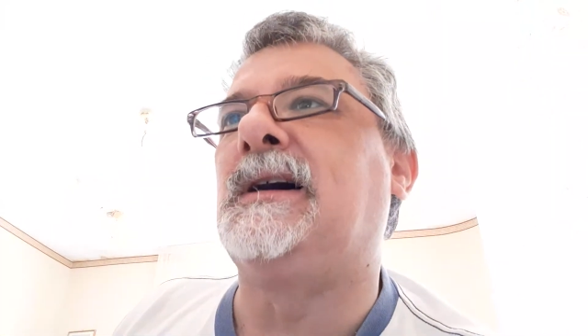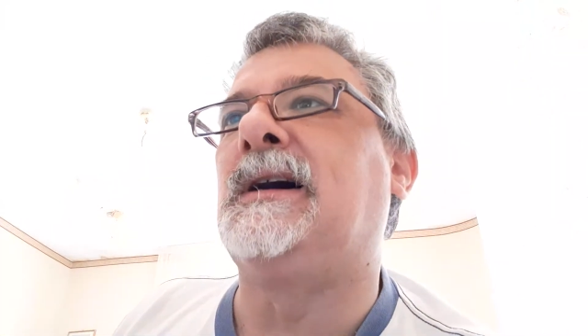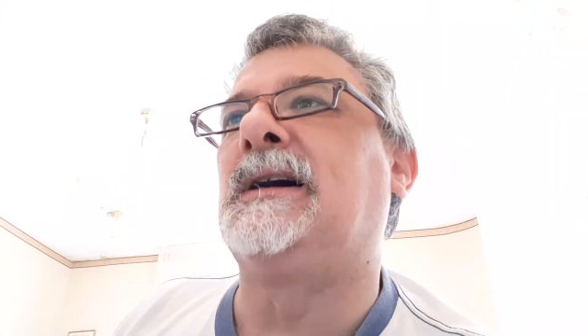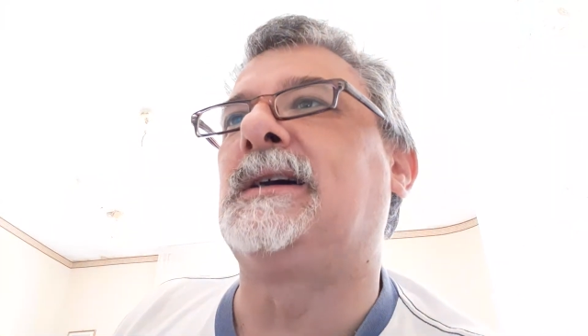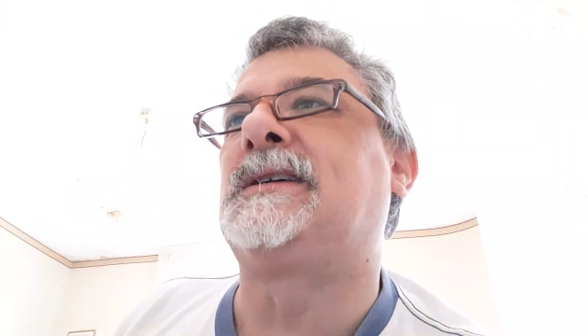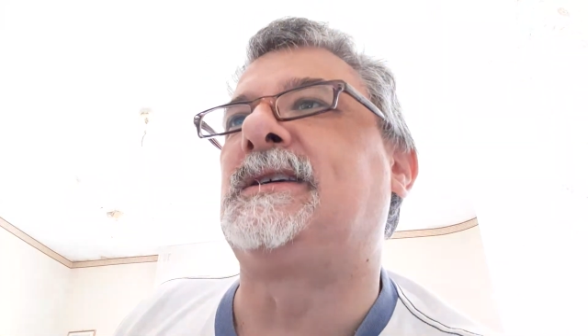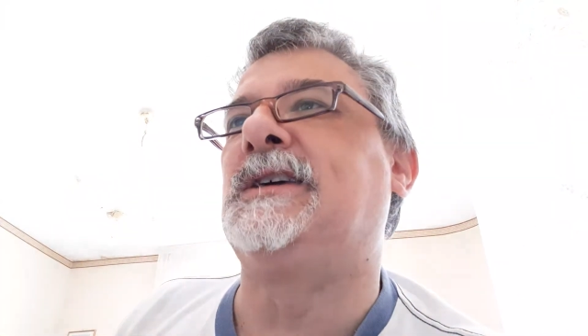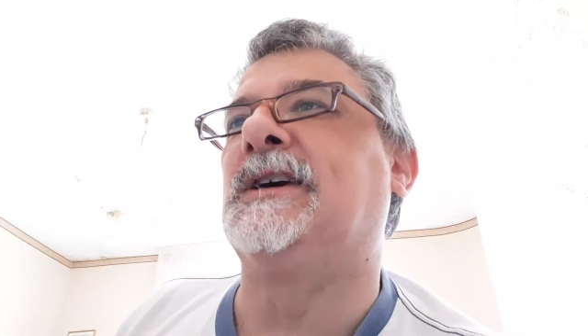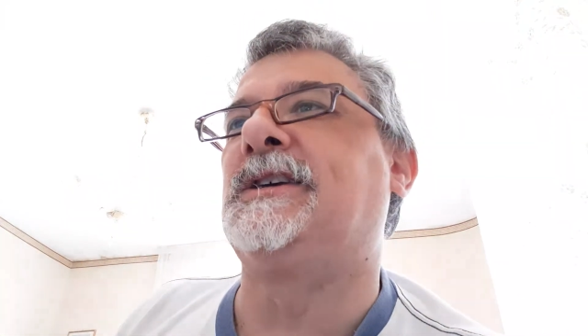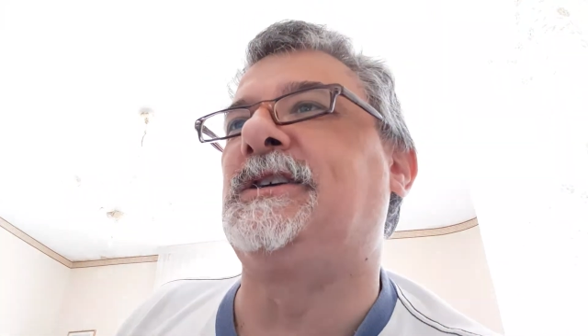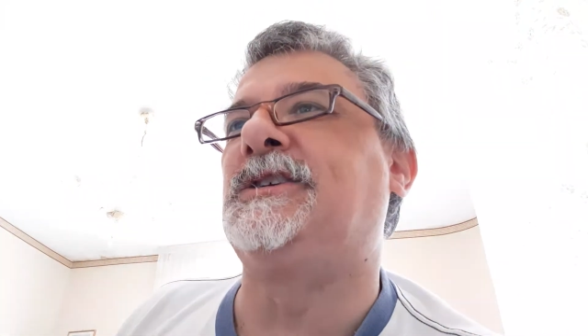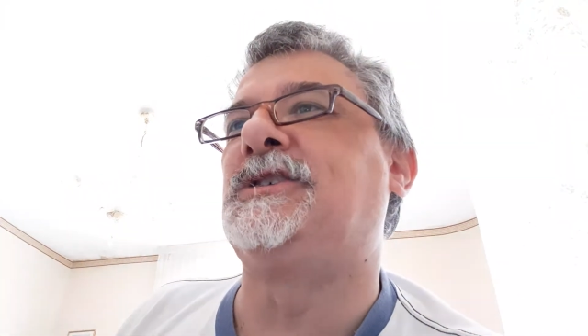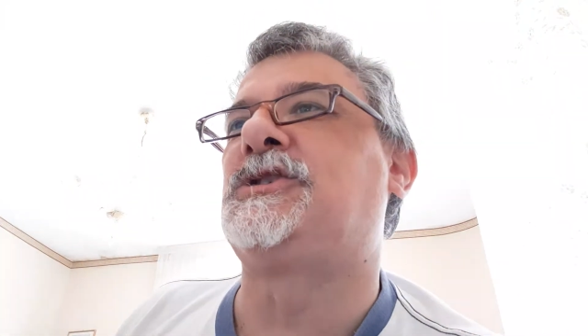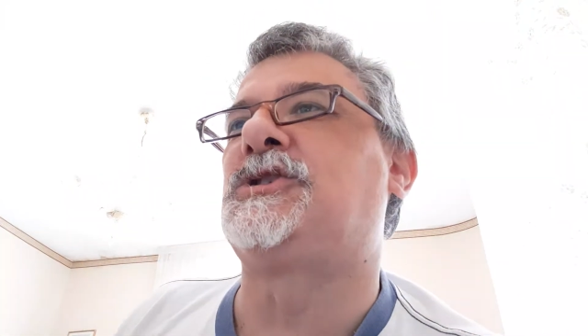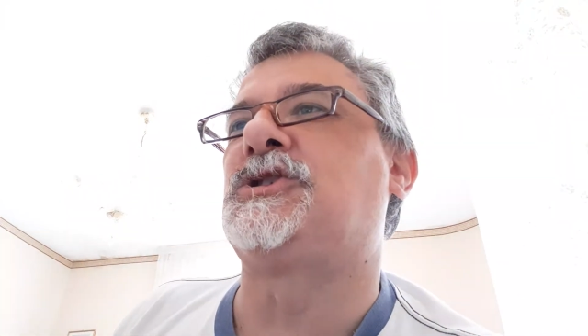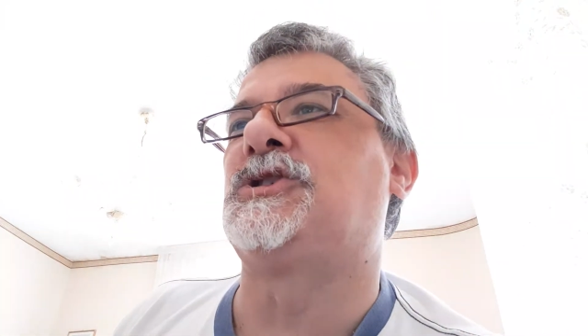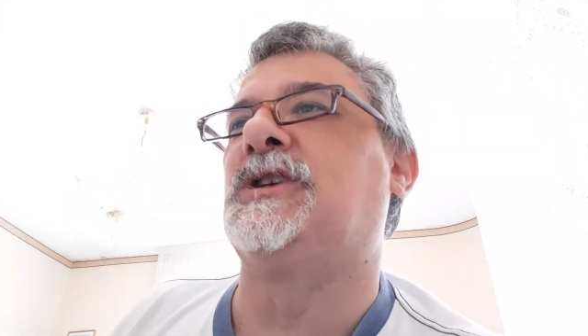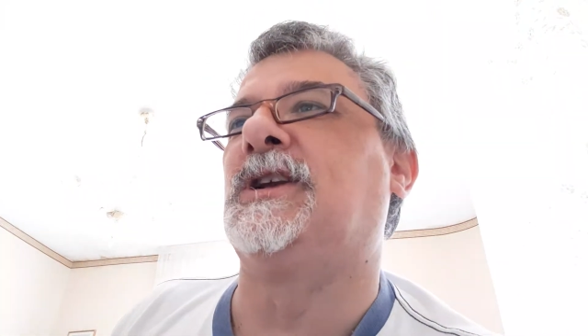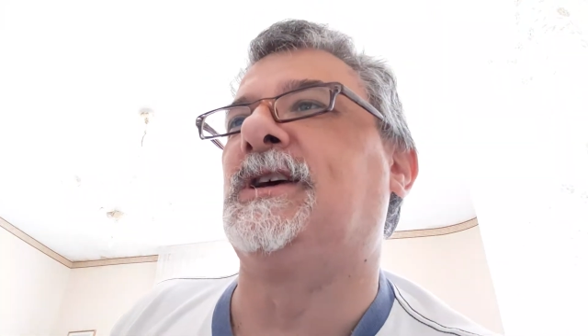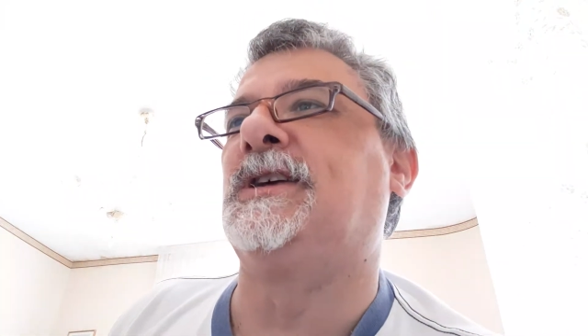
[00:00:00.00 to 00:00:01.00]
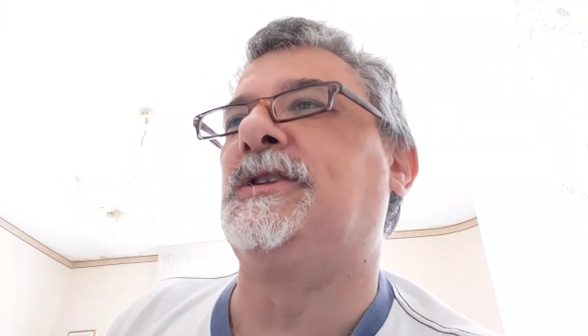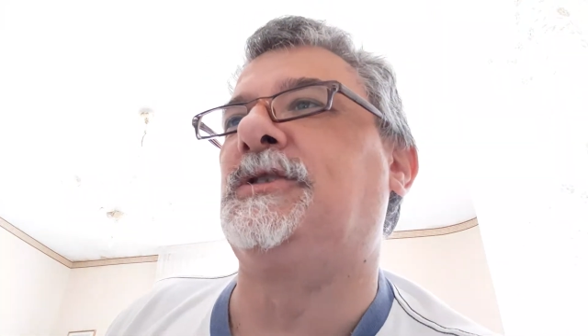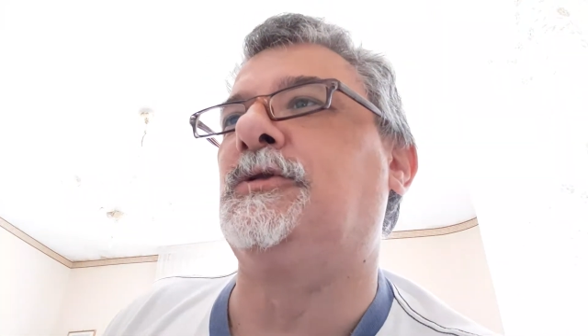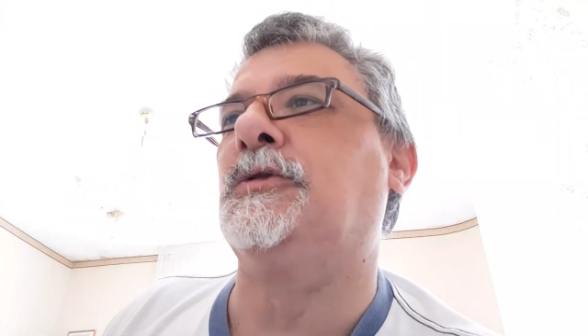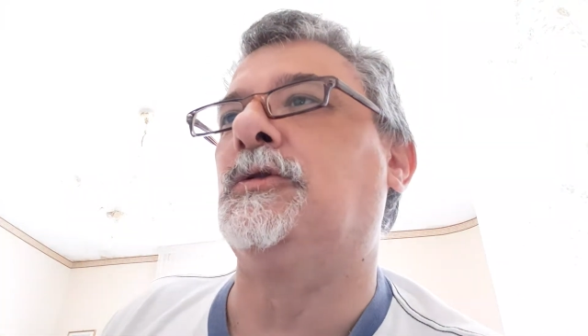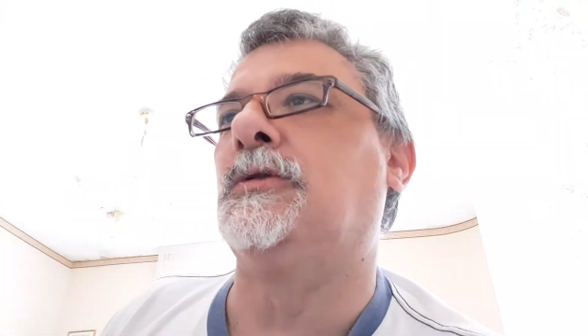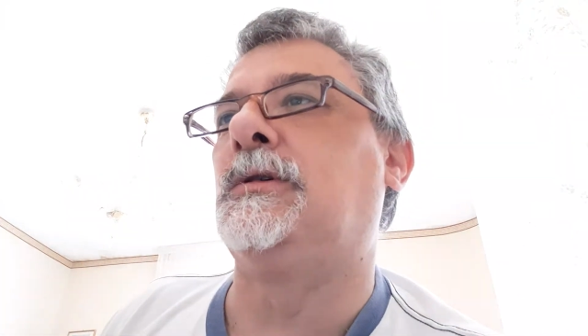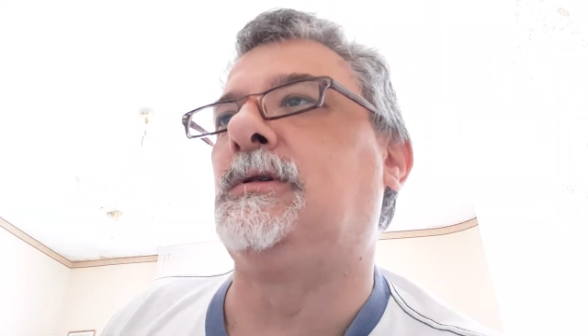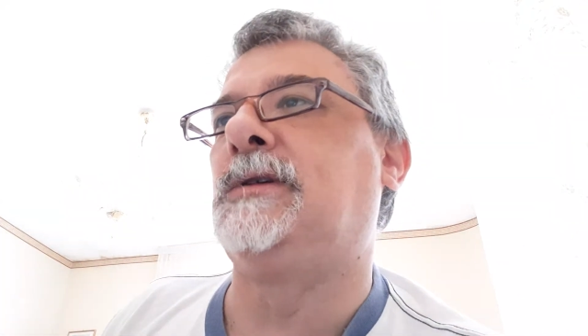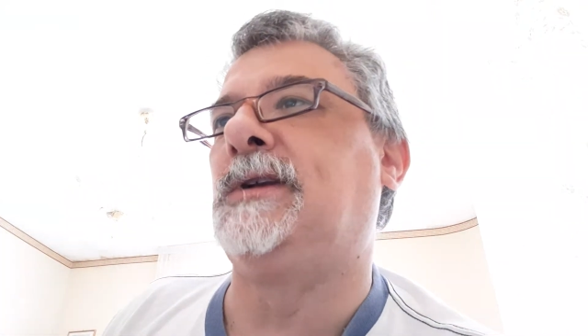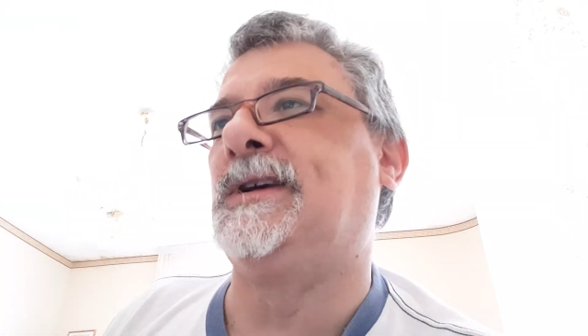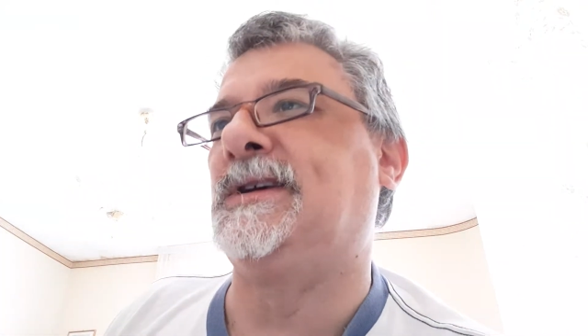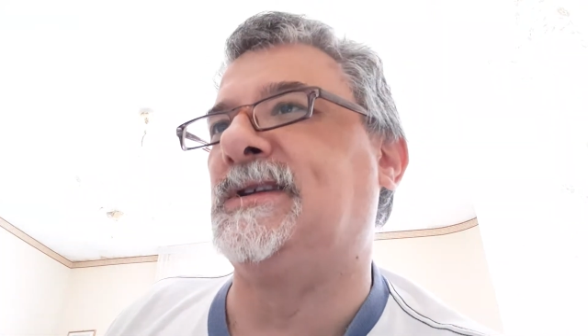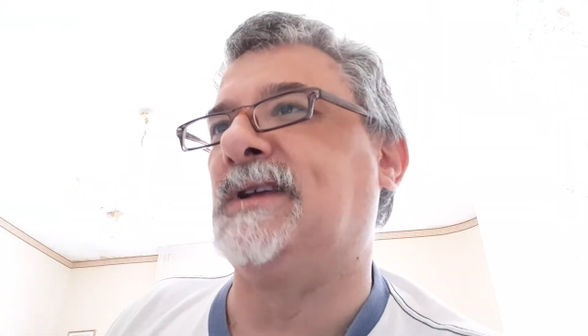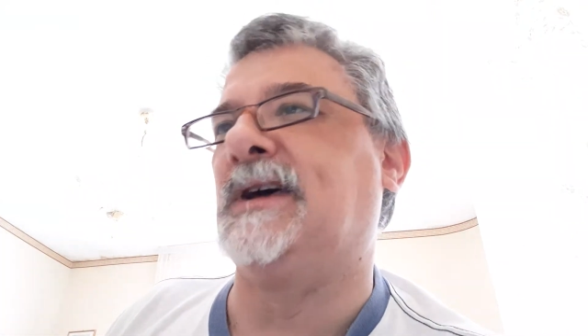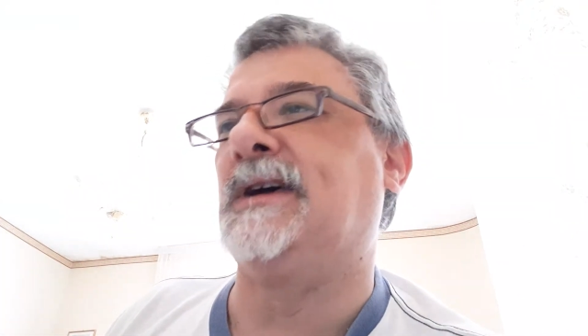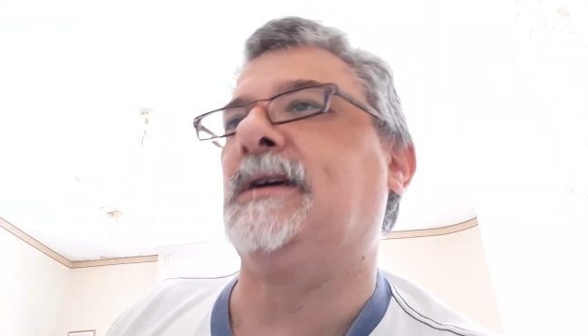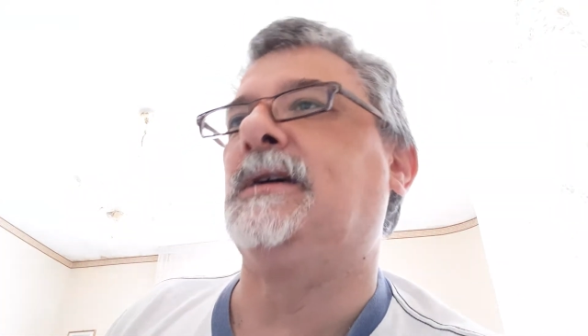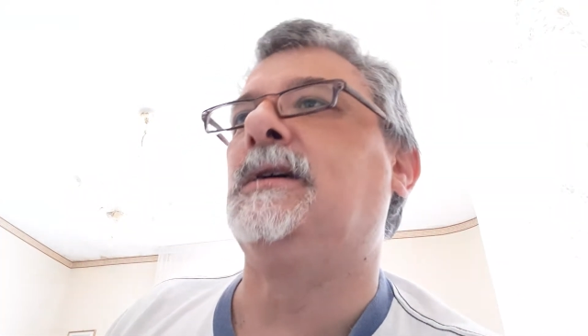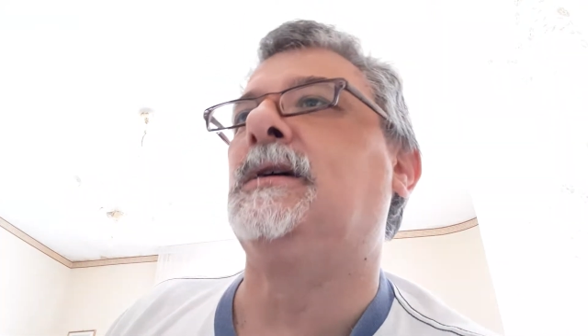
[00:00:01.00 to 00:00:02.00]
a chiarirci le, do, le
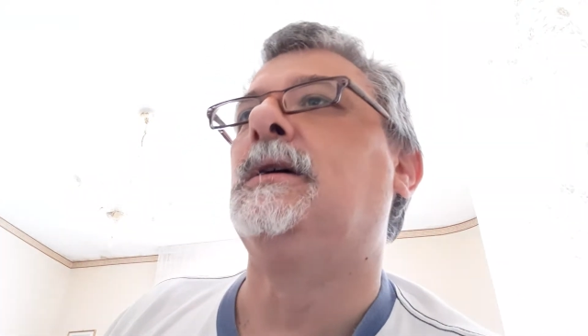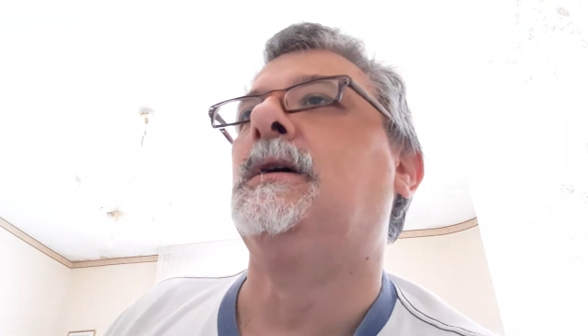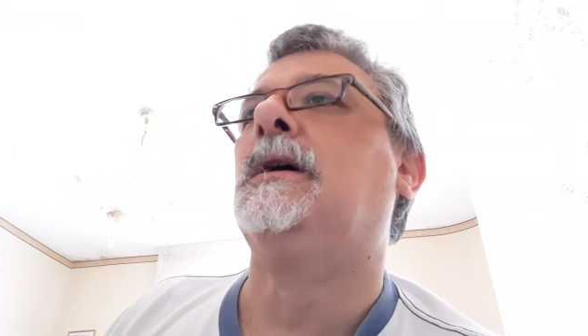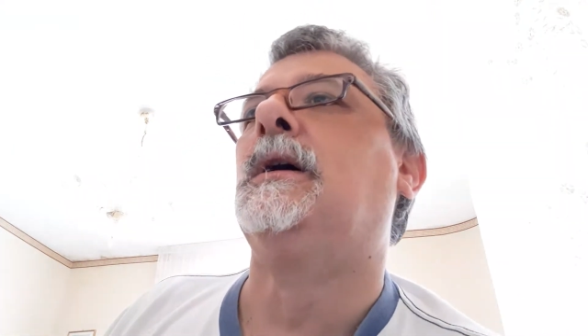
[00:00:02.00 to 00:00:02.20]
idee,